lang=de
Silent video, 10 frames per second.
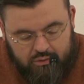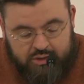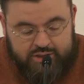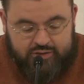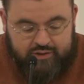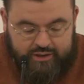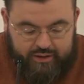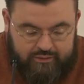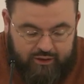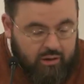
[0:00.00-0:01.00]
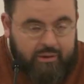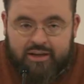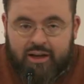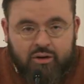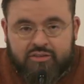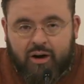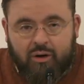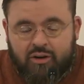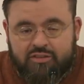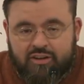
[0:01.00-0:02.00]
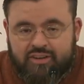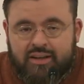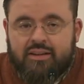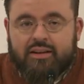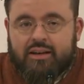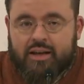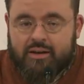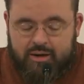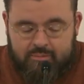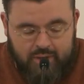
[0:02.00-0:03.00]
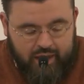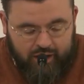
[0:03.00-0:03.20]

und äh, darüber hinaus auch aus, aus anderen Ländern,